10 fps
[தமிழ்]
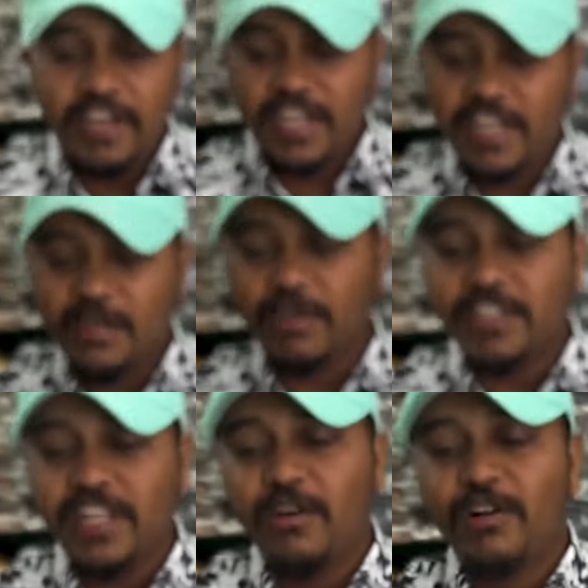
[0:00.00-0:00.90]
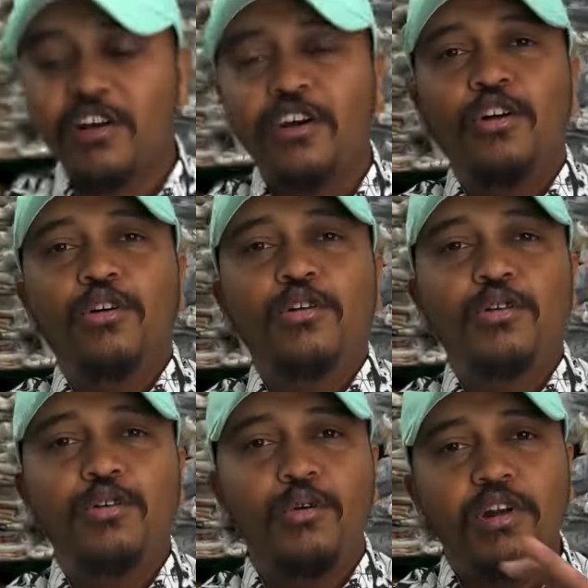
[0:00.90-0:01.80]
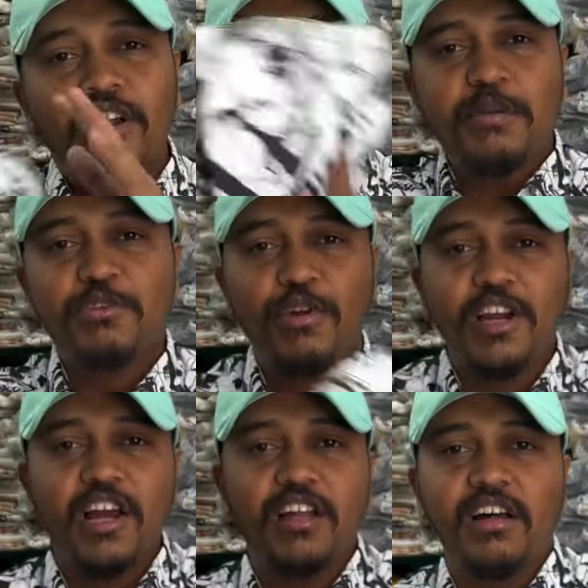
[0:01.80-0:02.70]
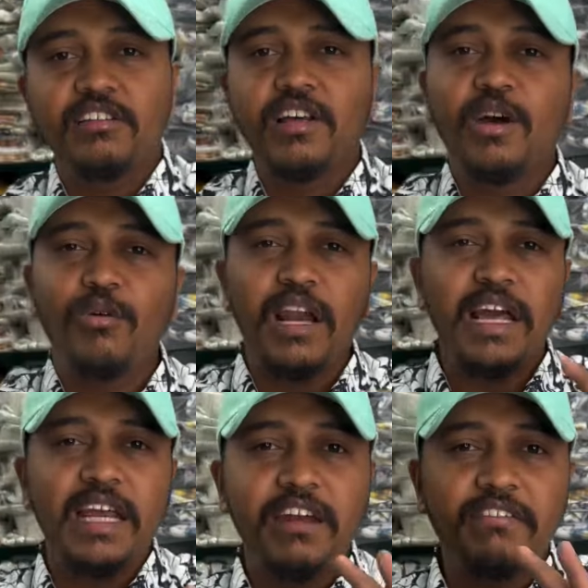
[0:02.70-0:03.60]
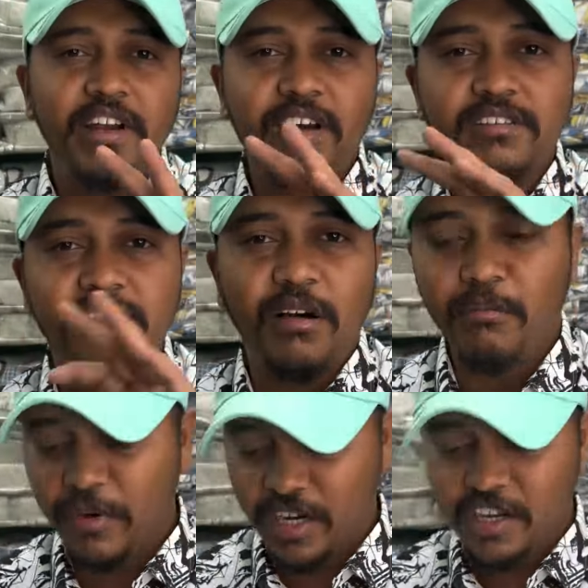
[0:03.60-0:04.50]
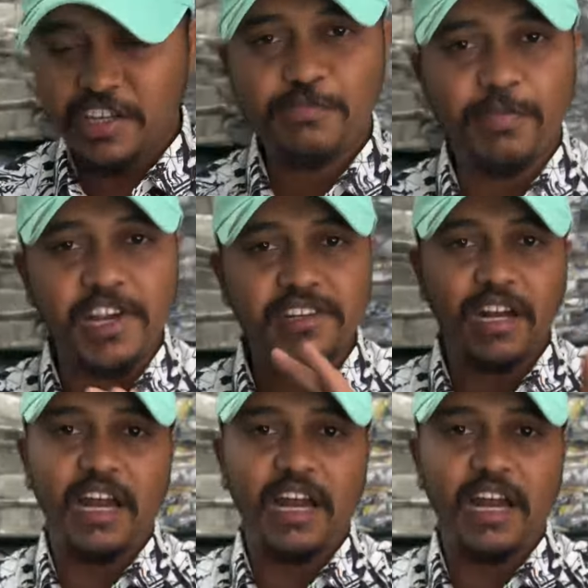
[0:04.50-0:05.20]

வெயிட்டே பார்த்தீங்கன்னா ஒரு டூ ஹண்ட்ரட் கிராம்ஸ் கூட இருக்காது அந்த அளவுக்கு லைட் வெயிட்டாக சம்மருக்கு ஸ்பெஷல்